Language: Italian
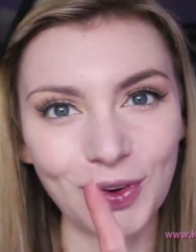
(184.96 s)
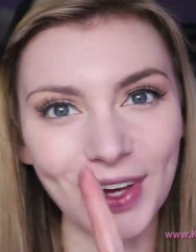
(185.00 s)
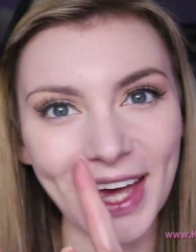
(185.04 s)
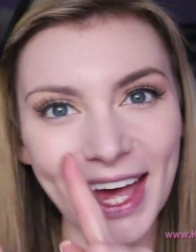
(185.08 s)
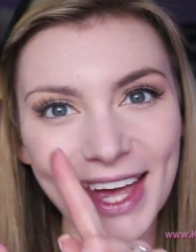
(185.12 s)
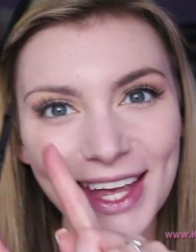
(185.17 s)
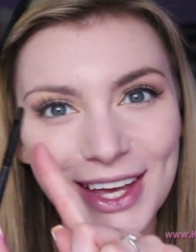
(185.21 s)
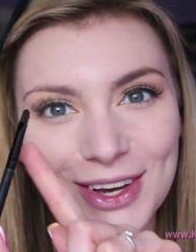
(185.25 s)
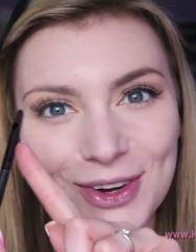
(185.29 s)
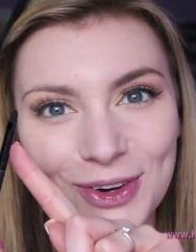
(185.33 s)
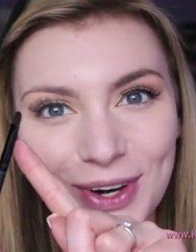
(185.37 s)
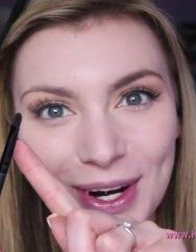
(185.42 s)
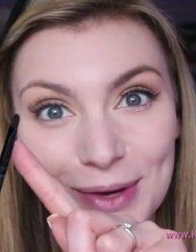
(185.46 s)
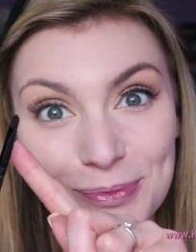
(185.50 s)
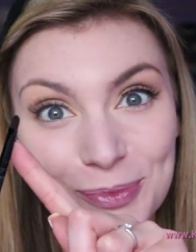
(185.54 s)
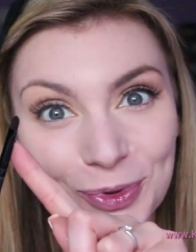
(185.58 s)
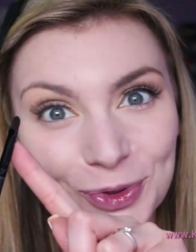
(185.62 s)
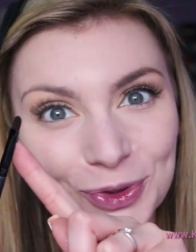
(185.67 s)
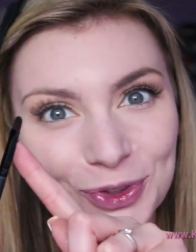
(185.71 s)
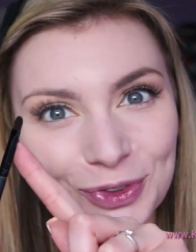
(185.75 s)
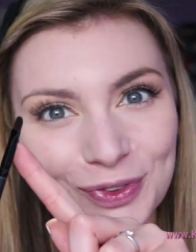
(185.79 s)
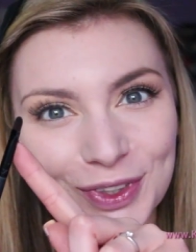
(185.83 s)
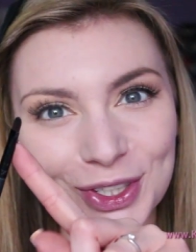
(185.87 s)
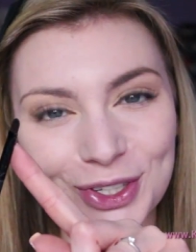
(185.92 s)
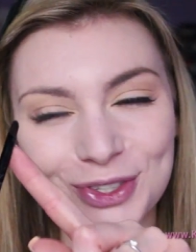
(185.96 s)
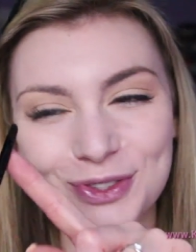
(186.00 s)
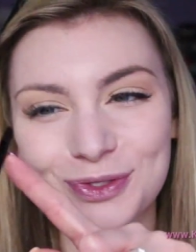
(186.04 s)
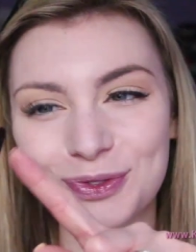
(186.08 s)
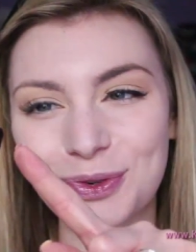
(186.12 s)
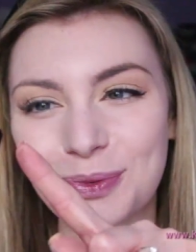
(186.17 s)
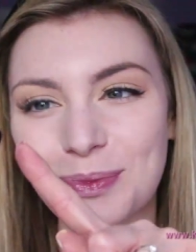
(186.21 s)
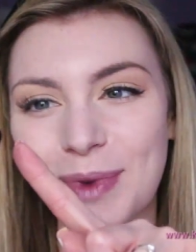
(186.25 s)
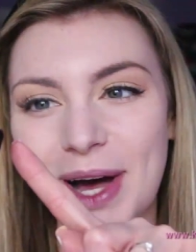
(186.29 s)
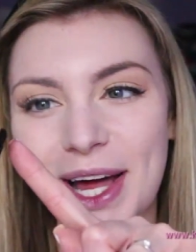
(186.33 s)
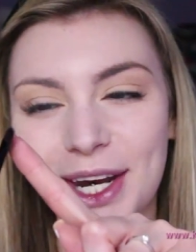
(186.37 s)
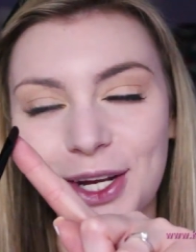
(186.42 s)
ok ora appunto vado a
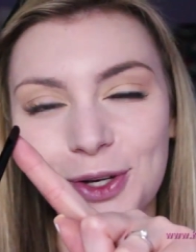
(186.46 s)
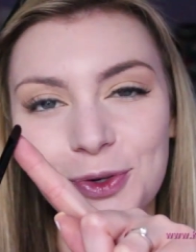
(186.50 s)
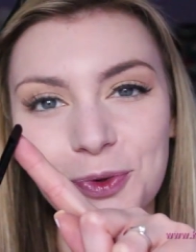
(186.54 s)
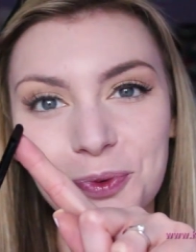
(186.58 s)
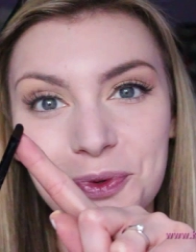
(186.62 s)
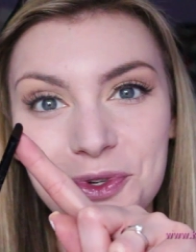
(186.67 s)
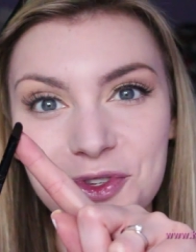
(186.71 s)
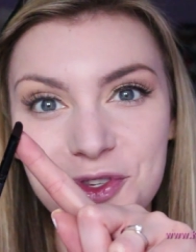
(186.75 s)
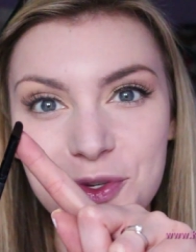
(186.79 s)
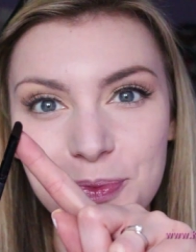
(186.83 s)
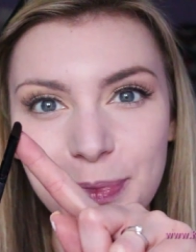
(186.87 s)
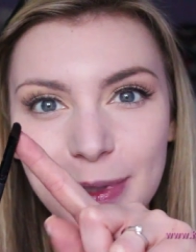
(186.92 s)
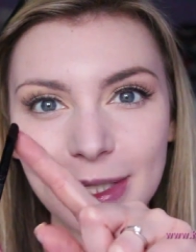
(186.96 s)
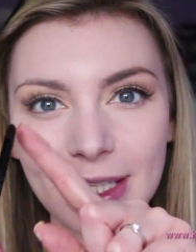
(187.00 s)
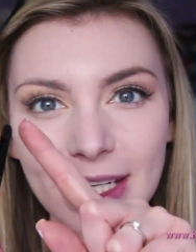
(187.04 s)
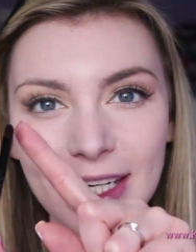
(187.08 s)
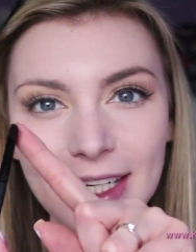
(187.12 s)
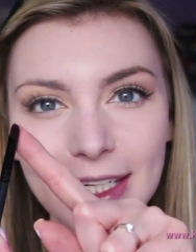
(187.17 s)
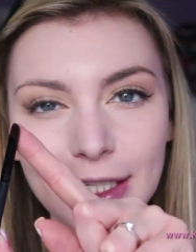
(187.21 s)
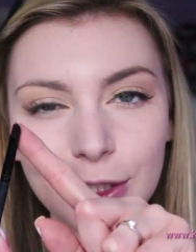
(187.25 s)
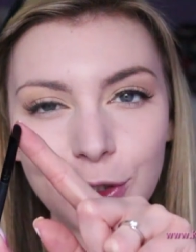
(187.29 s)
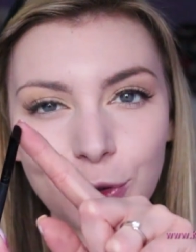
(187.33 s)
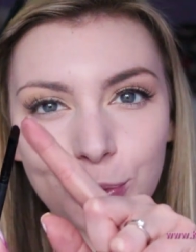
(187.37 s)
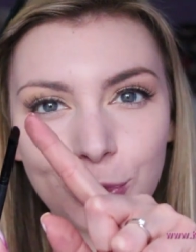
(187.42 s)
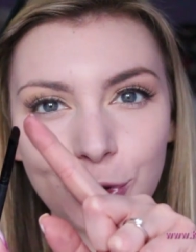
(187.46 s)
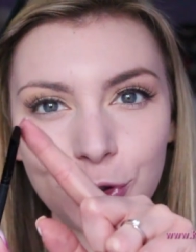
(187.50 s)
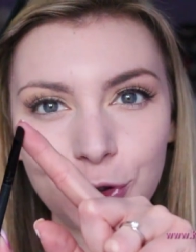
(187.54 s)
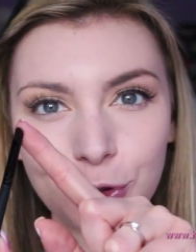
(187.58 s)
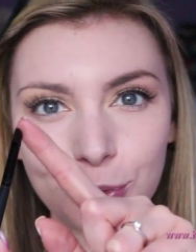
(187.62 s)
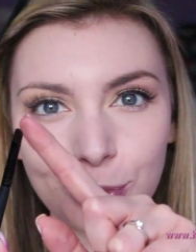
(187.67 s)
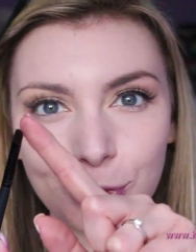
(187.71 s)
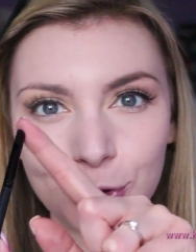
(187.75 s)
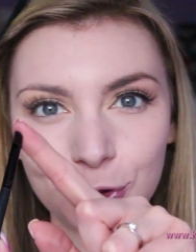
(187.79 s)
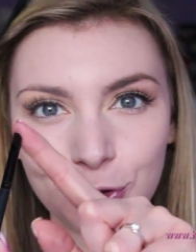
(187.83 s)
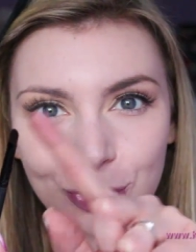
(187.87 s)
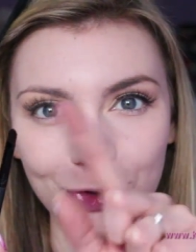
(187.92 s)
sfumare con questo pennellino
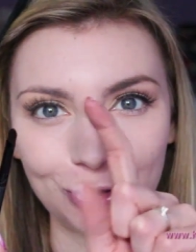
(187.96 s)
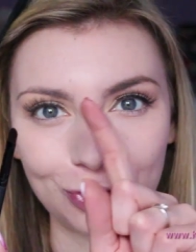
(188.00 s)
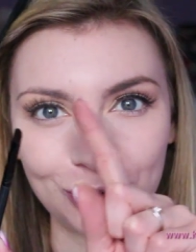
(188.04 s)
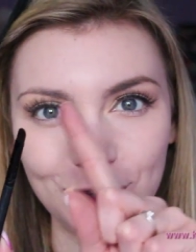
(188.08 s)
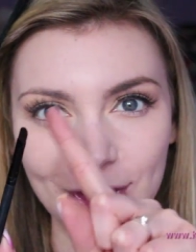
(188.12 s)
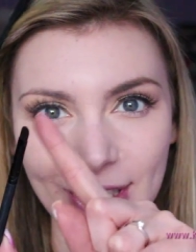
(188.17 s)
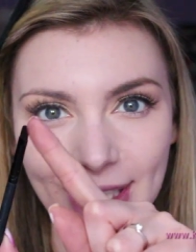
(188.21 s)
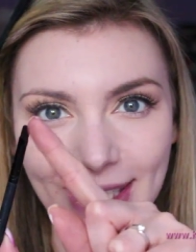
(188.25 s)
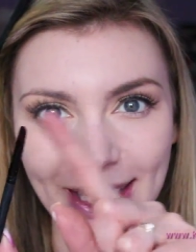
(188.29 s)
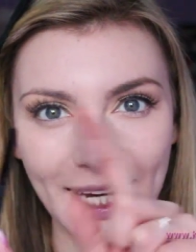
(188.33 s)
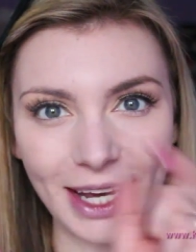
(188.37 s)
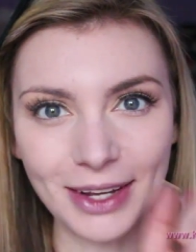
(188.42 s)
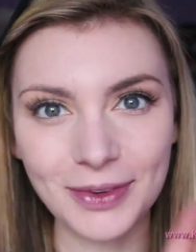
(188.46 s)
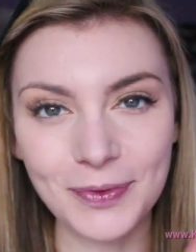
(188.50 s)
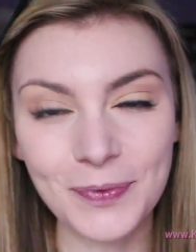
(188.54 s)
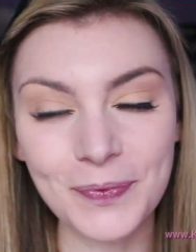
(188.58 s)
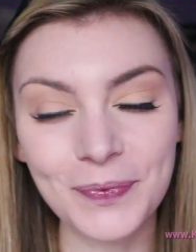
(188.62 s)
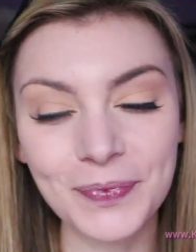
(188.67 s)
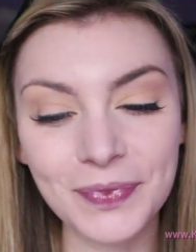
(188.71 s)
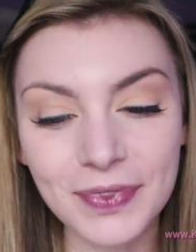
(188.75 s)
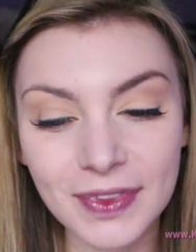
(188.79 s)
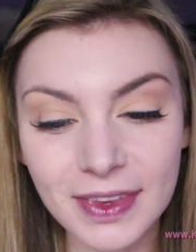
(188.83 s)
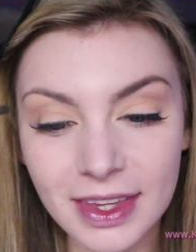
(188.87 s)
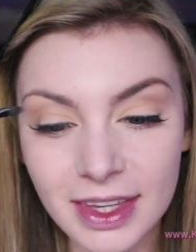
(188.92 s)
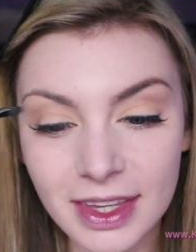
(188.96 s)
molto molto sottile